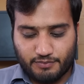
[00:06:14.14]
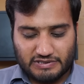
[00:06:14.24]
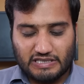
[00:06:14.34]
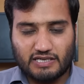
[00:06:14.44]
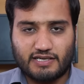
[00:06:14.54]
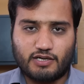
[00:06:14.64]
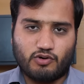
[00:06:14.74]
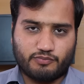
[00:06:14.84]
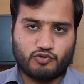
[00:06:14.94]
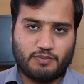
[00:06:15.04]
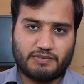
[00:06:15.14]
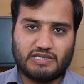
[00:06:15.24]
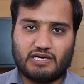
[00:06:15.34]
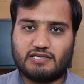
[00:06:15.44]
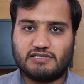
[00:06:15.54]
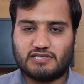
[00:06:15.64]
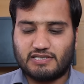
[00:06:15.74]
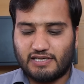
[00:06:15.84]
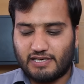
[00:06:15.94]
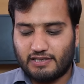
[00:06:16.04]
पतला करना हो आप थोड़ा पतला कर
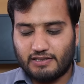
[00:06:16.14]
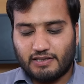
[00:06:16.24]
सकते हैं